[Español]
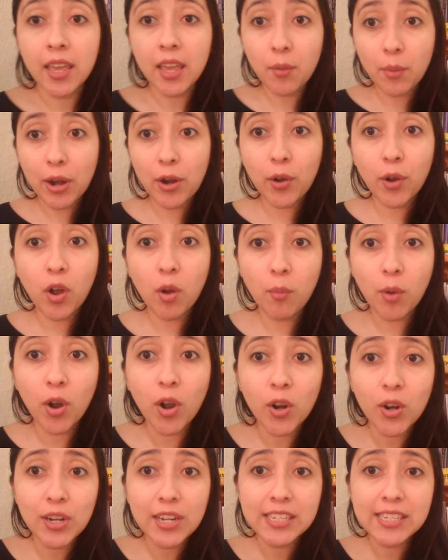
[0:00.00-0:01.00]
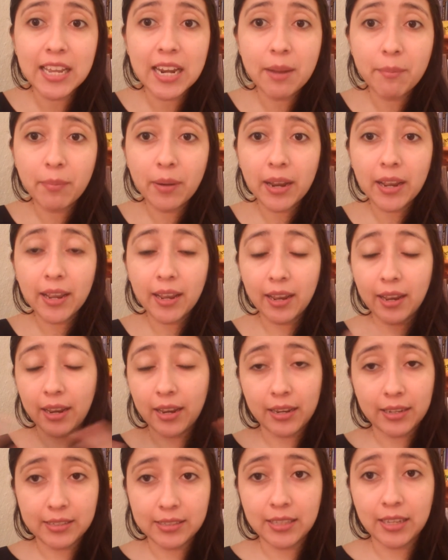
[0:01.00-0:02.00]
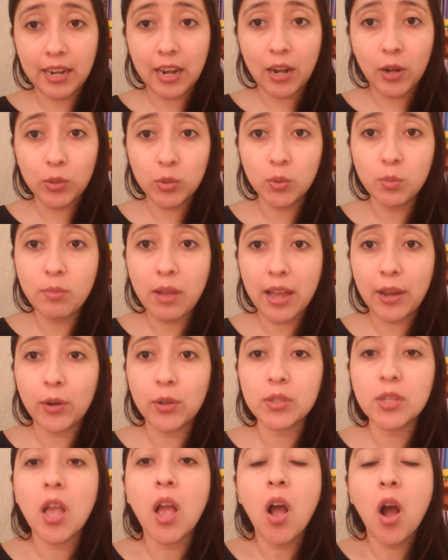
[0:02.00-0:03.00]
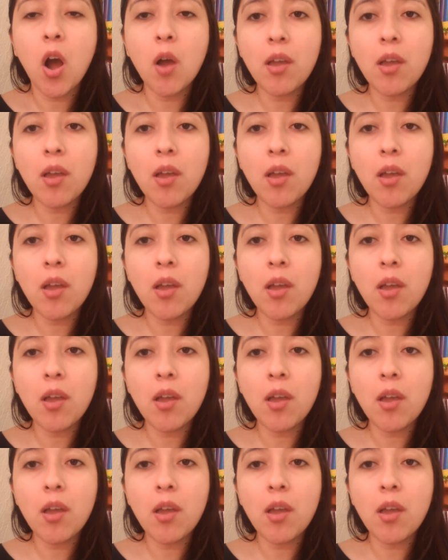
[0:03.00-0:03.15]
Y bueno, ¿cómo colonizan eh, eh, estén a los humanos?